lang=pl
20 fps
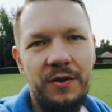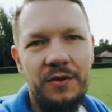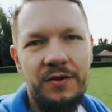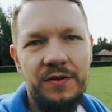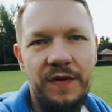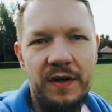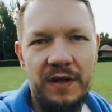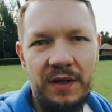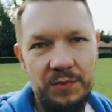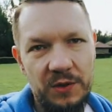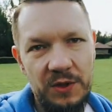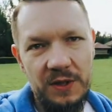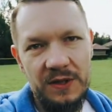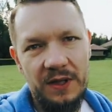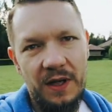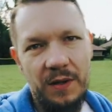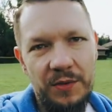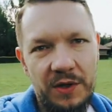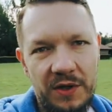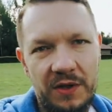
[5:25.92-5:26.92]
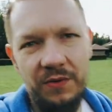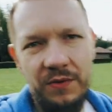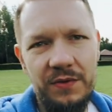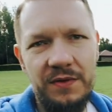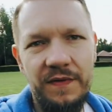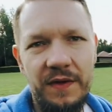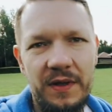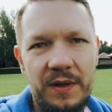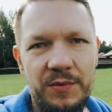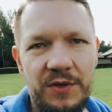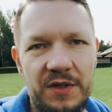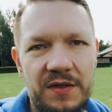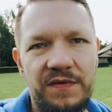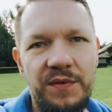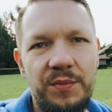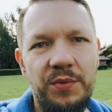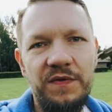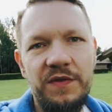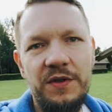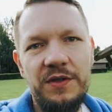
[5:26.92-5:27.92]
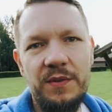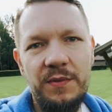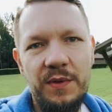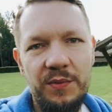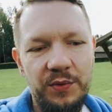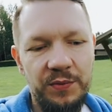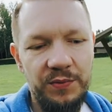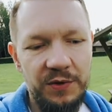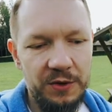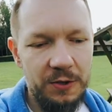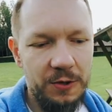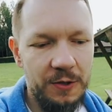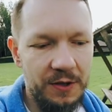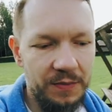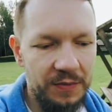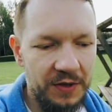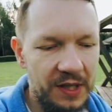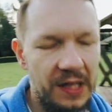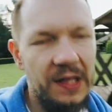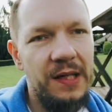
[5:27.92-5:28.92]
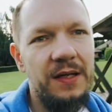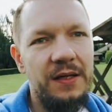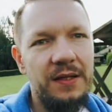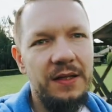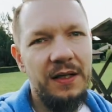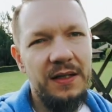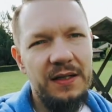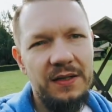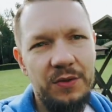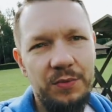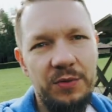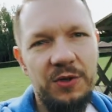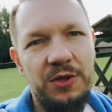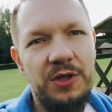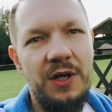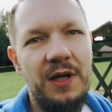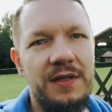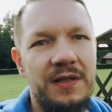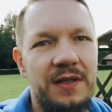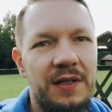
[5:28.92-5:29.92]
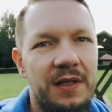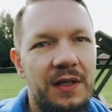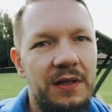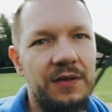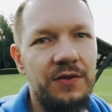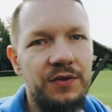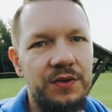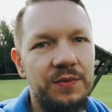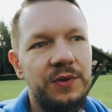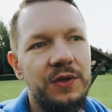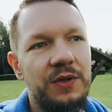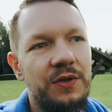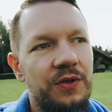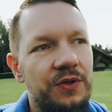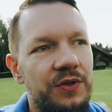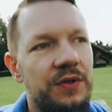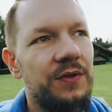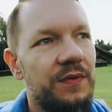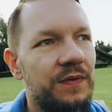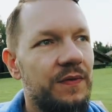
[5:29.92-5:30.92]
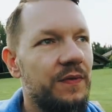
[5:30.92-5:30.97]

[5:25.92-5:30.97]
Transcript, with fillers: oswajam się z kamerą, oswajam się z wypowiedziami publicznymi i daję sobie szansę na to, żeby ktoś